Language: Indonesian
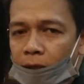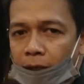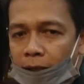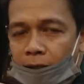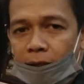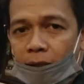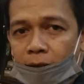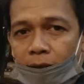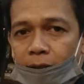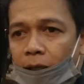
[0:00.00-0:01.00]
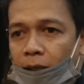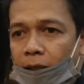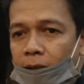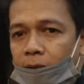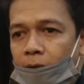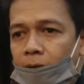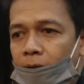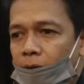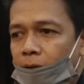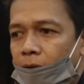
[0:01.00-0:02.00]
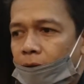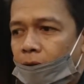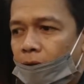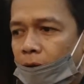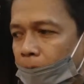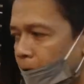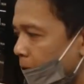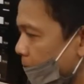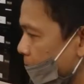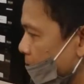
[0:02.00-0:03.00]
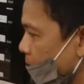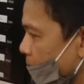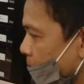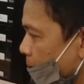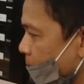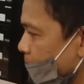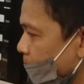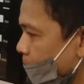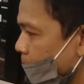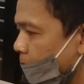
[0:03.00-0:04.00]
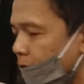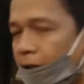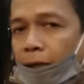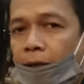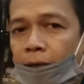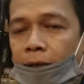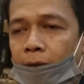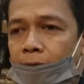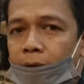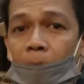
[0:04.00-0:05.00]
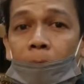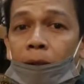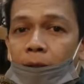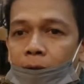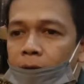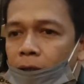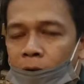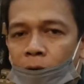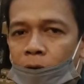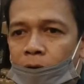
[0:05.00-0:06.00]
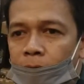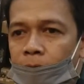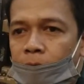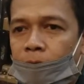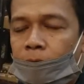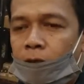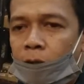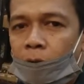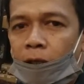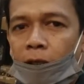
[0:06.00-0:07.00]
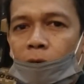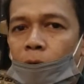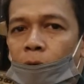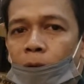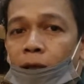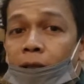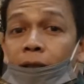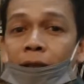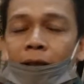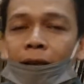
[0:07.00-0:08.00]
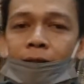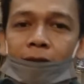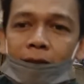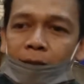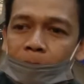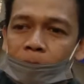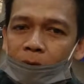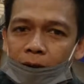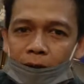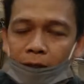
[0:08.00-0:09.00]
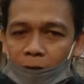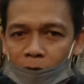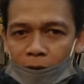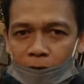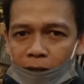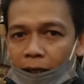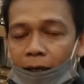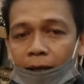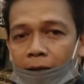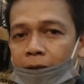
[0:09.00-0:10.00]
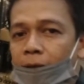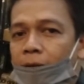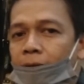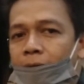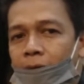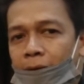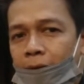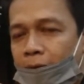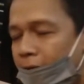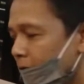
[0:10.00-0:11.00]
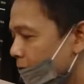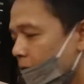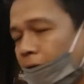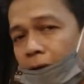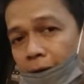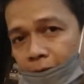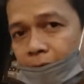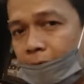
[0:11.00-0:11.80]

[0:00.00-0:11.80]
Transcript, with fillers: registrasi saat uh, apa ya bisa dibilang di hari yang sama. itu Jadi untuk hitungannya itu untuk warantinya, garansinya terhitung itu tanggal hari ini. Okay.